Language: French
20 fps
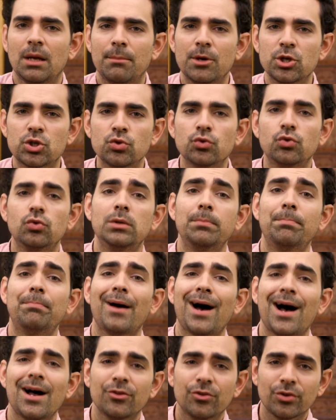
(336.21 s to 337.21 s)
Mais je ne suis
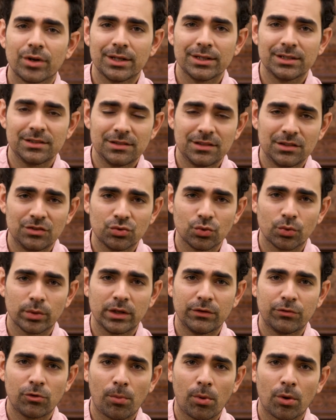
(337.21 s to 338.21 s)
pas dans la décision.
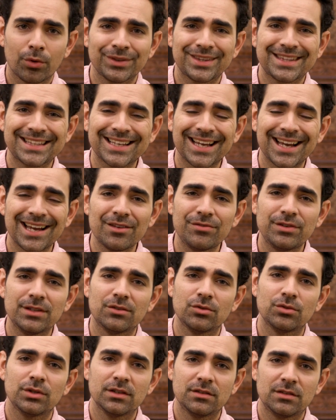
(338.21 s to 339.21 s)
Il faut prendre très
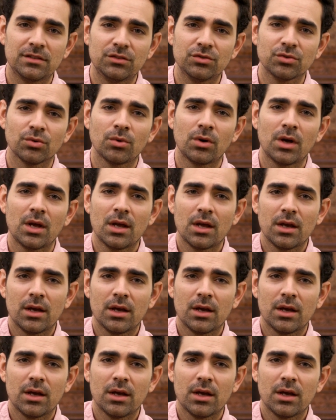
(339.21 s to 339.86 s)
vite une décision.